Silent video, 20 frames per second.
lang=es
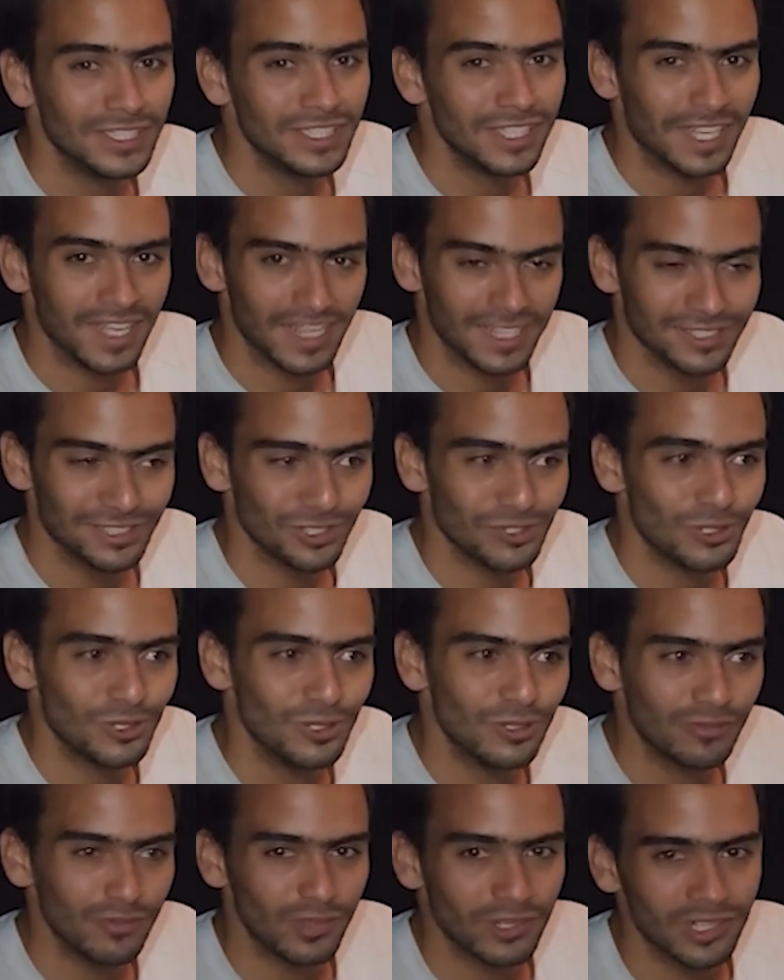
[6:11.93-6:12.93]
que es Old
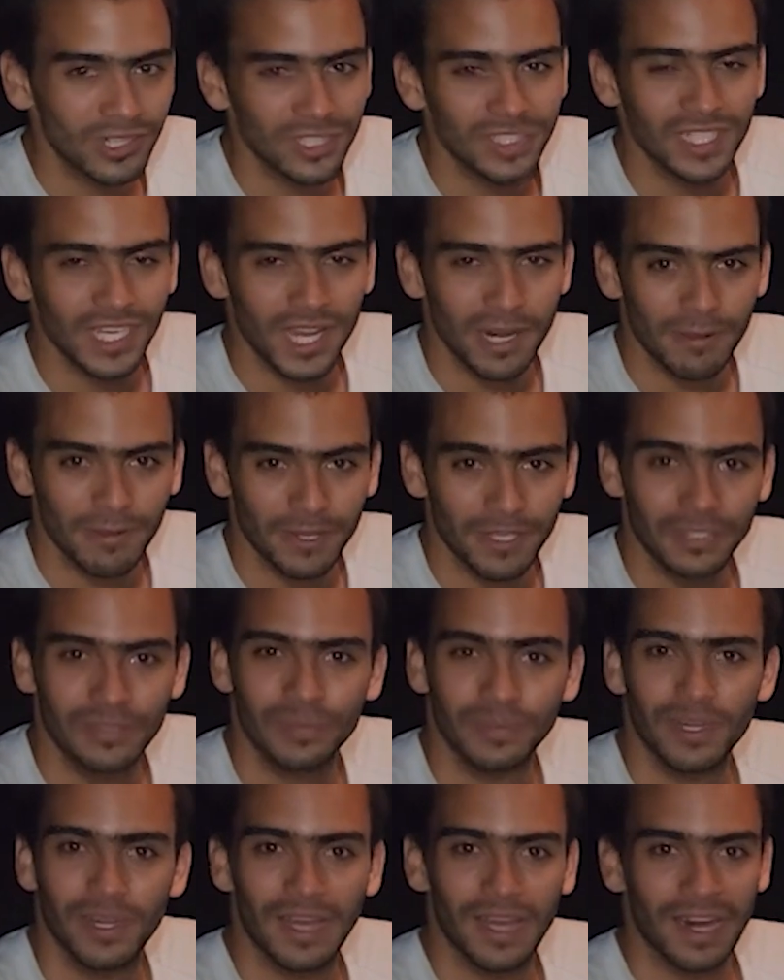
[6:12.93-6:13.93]
Fort Reserve, es
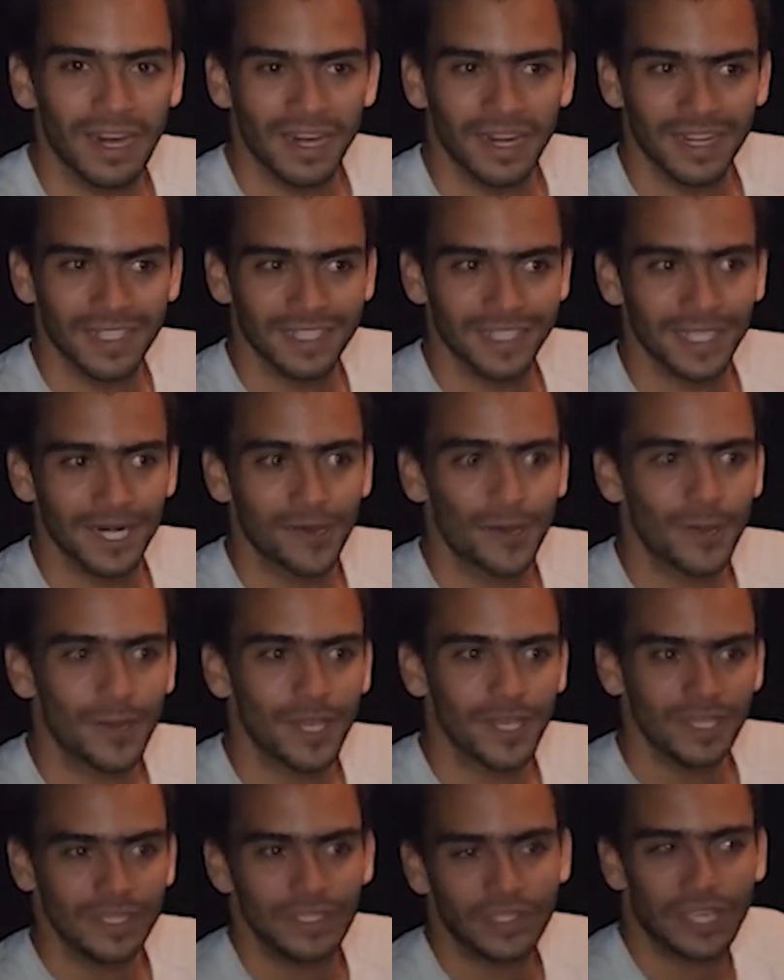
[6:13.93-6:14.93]
una reserva
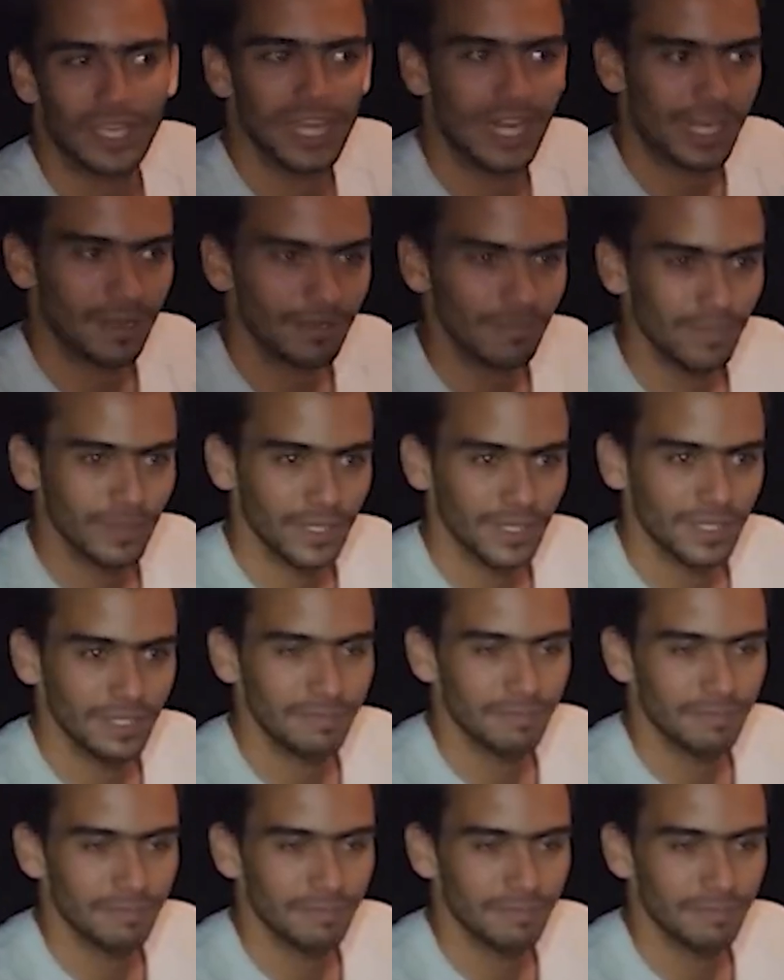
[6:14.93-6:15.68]
y zona de acampe